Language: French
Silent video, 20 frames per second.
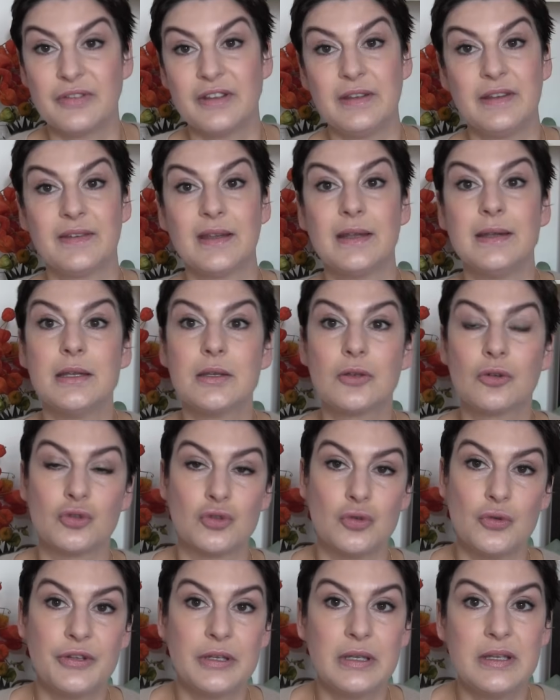des, années que
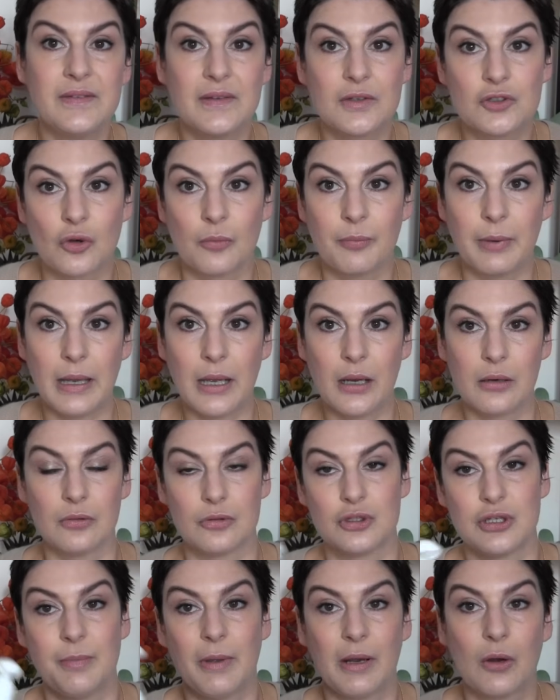je l'utilise et que j'en parle,
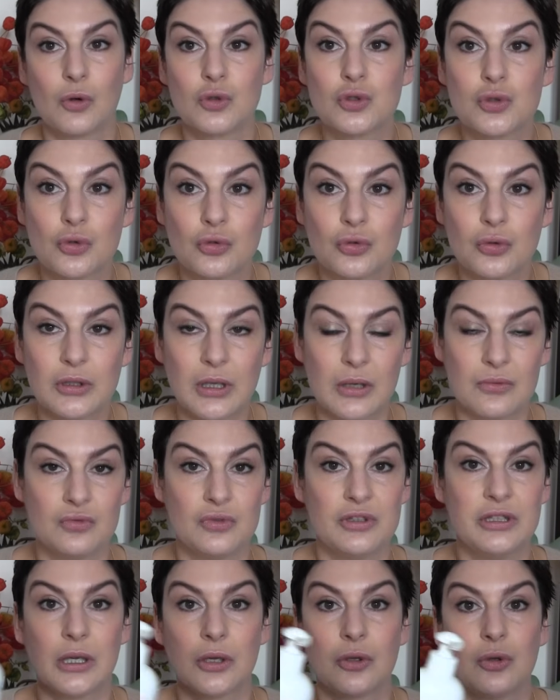j'ai pas grand chose d'autre à vous
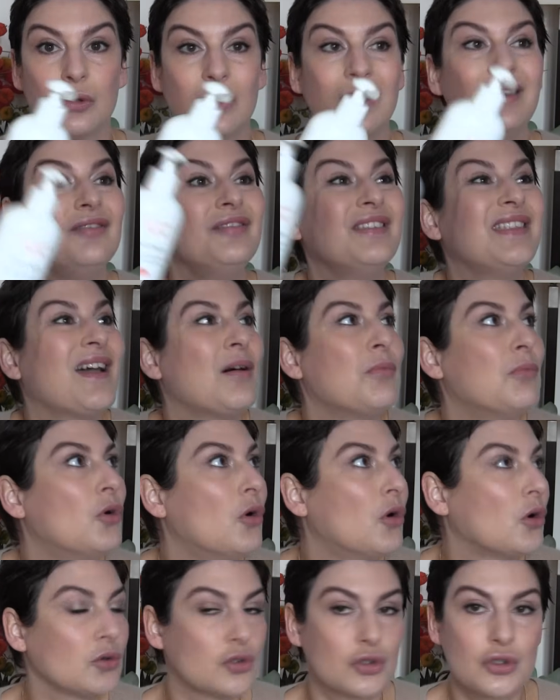dire que
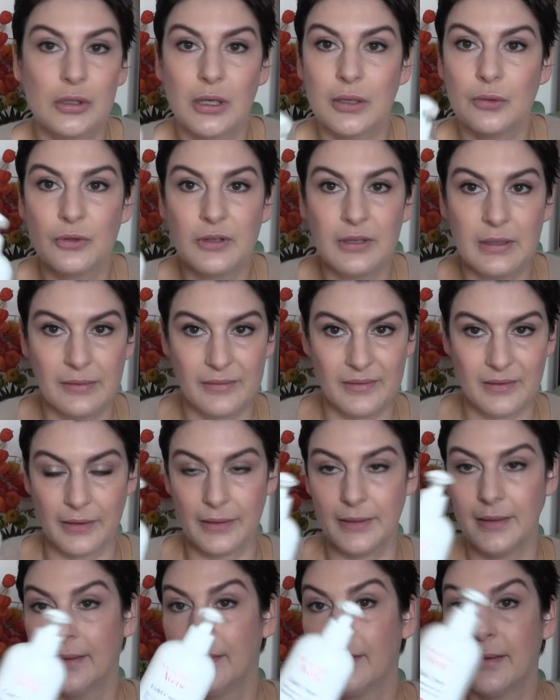évidemment je le
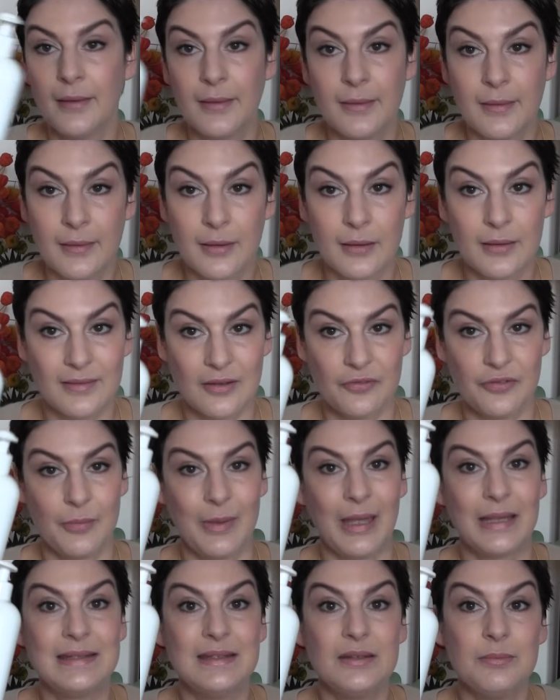réutiliserai, ça fait
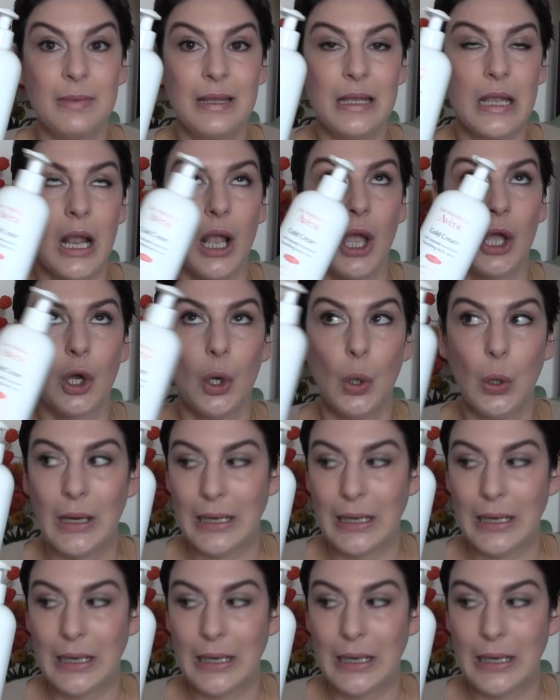partie de mes grands